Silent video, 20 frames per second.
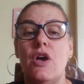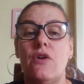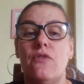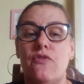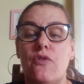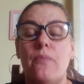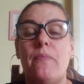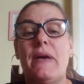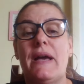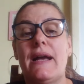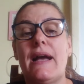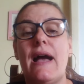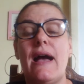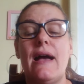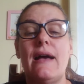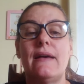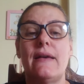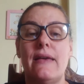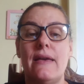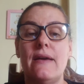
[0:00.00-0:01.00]
Vou
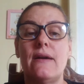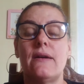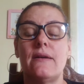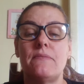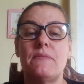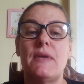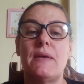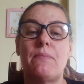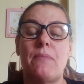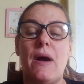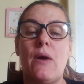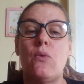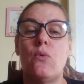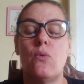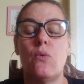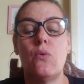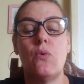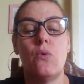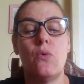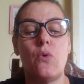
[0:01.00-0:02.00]
pegar é,
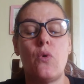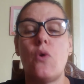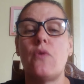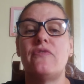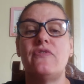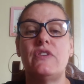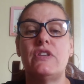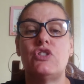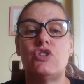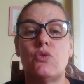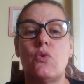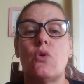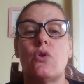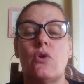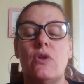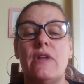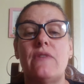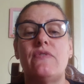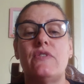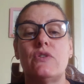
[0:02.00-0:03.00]
o Covid e
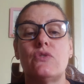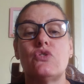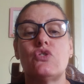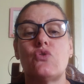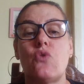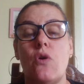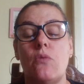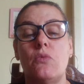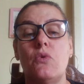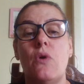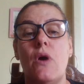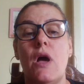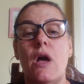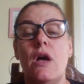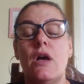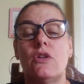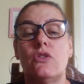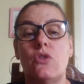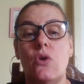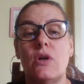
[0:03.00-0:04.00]
coronavírus como
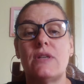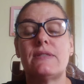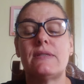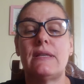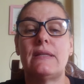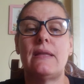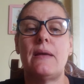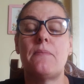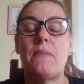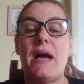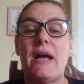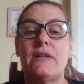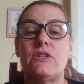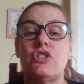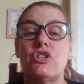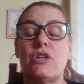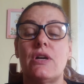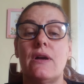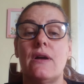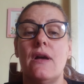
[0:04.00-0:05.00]
nossa
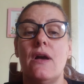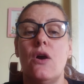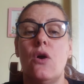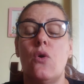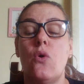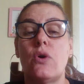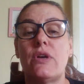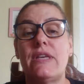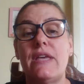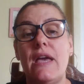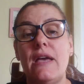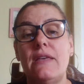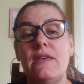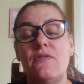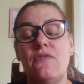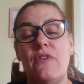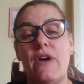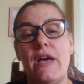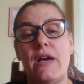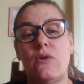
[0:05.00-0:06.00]
temática. O que que
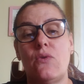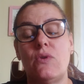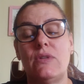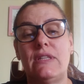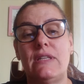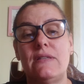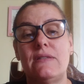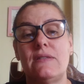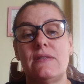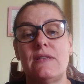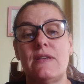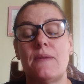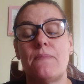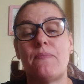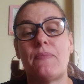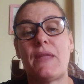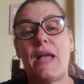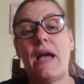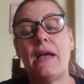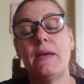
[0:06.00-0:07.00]
vai acontecer?
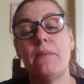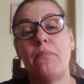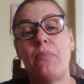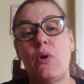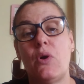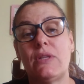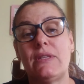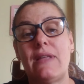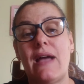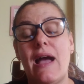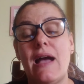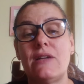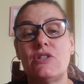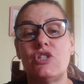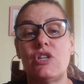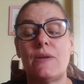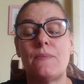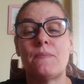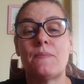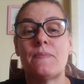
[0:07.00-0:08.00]
A
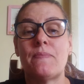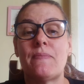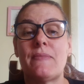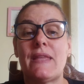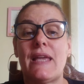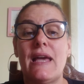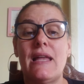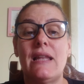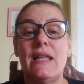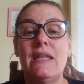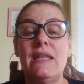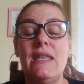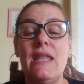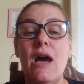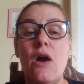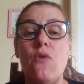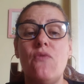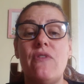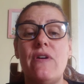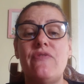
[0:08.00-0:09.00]
reportagem ela
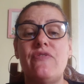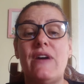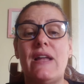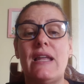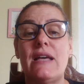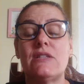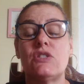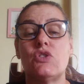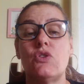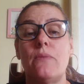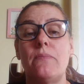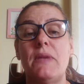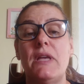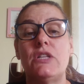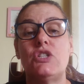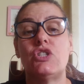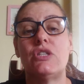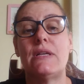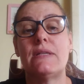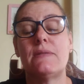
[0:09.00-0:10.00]
não vai falar
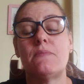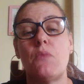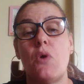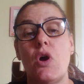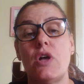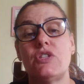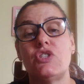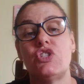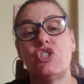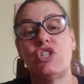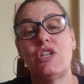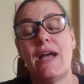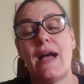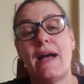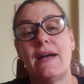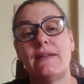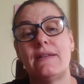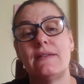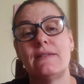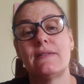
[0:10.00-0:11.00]
somente das mortes
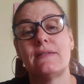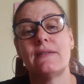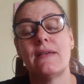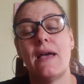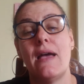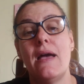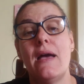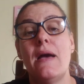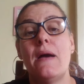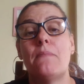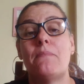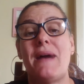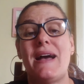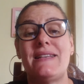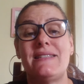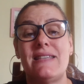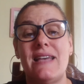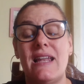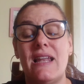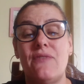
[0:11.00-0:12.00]
diárias,
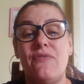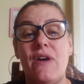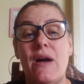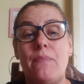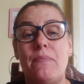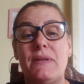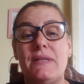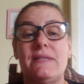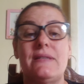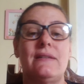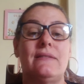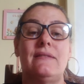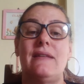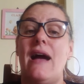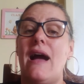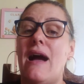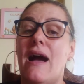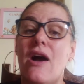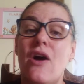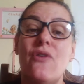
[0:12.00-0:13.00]
mas ela vai
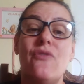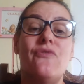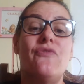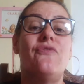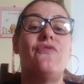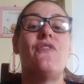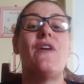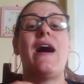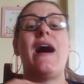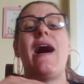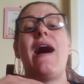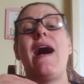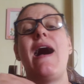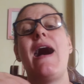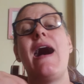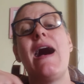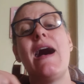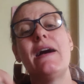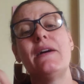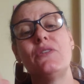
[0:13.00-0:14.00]
apresentar
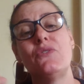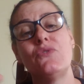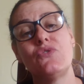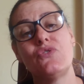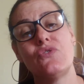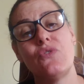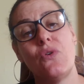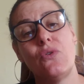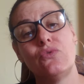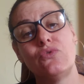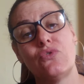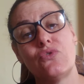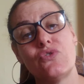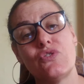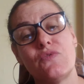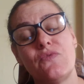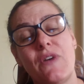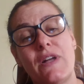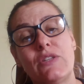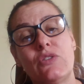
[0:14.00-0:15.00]
vários
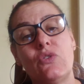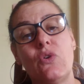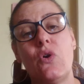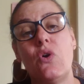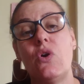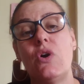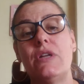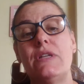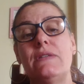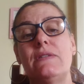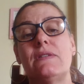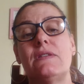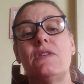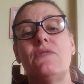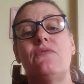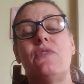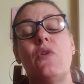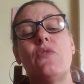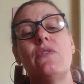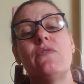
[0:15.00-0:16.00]
outros fatores que
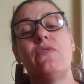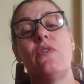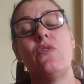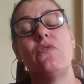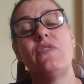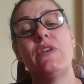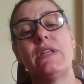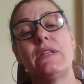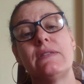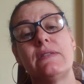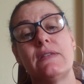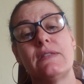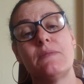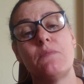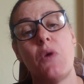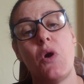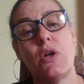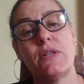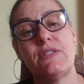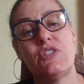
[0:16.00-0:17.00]
vão envolver essas
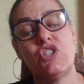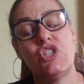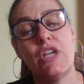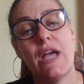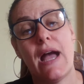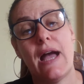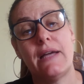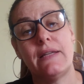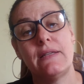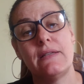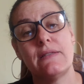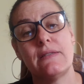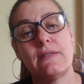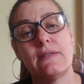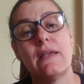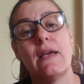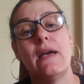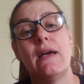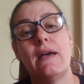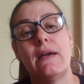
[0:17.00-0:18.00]
mortes
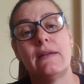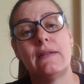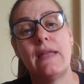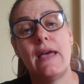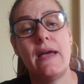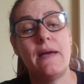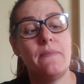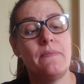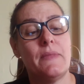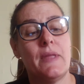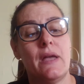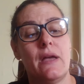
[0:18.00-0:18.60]
diárias, né?